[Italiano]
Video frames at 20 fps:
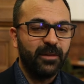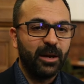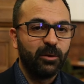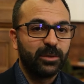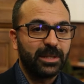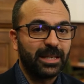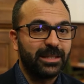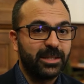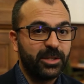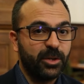
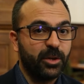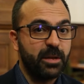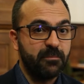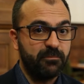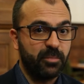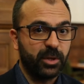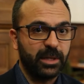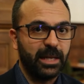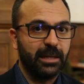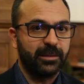valutazione
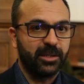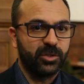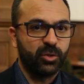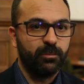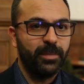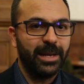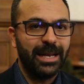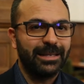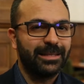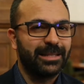importante
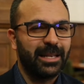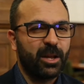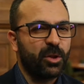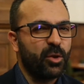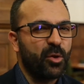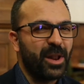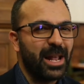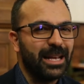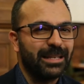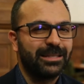sul benessere
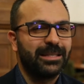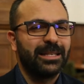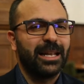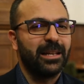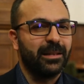non resti